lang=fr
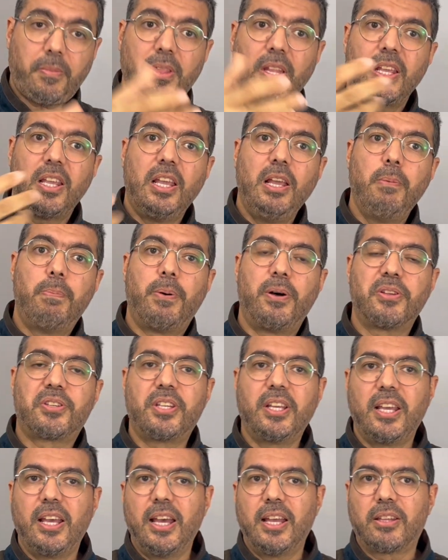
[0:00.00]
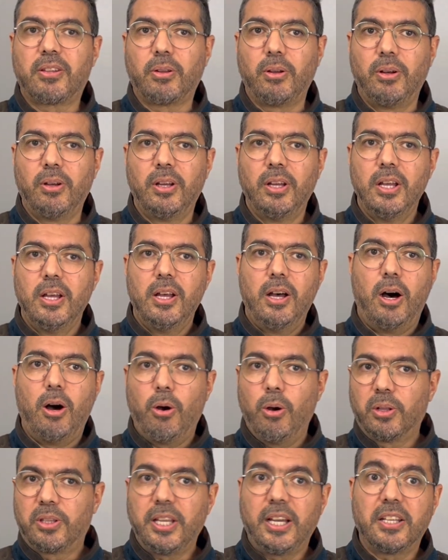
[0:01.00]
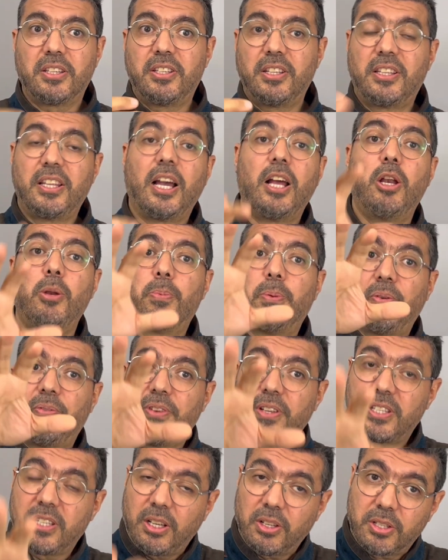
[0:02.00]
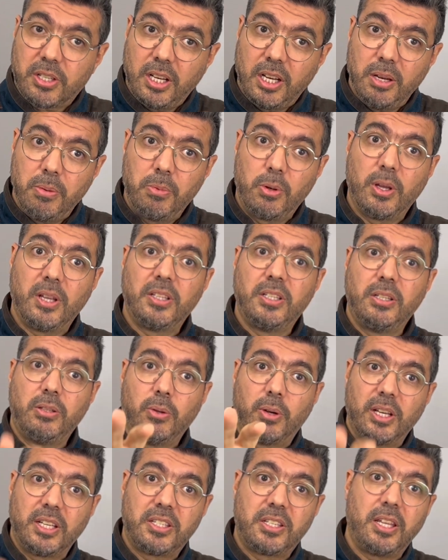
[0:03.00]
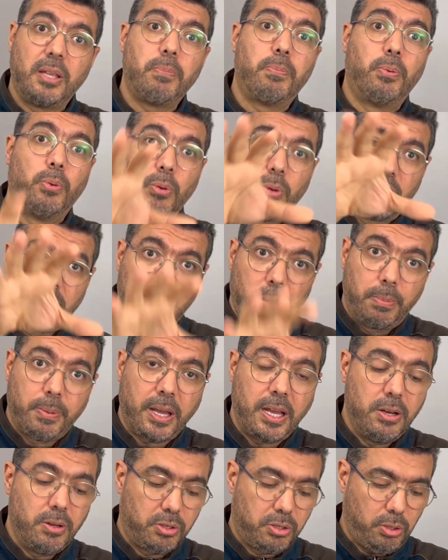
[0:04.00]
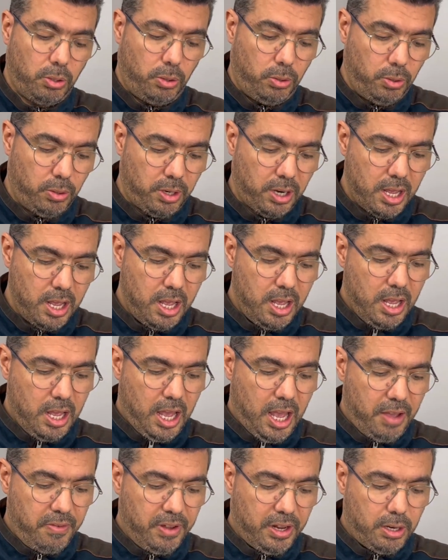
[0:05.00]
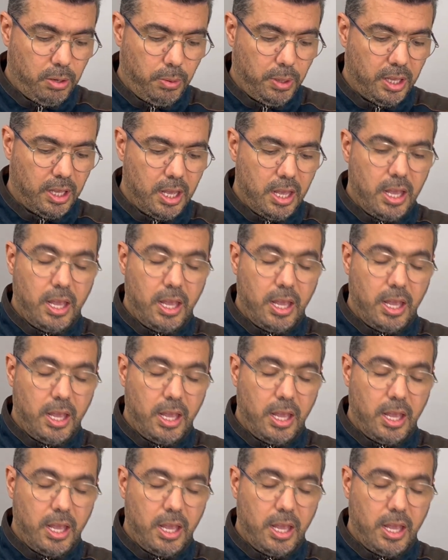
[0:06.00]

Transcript: il pensait être en retard, etc. Le prophète sallam lui a dit de rester pour qu'il prenne le suhour avec lui.